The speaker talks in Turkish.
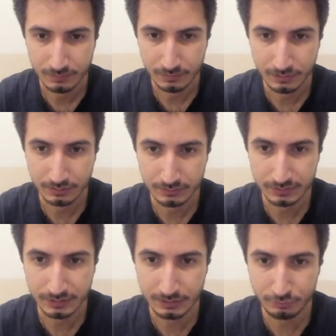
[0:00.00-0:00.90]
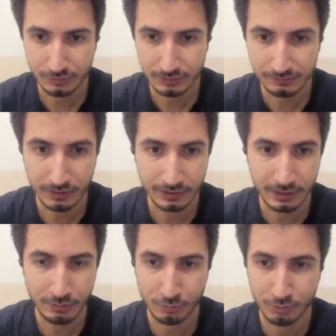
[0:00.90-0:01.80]
Evet, Gren'e 150 saniye
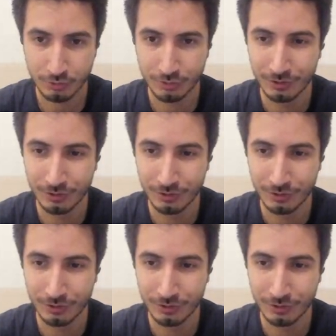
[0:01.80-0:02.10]
yok.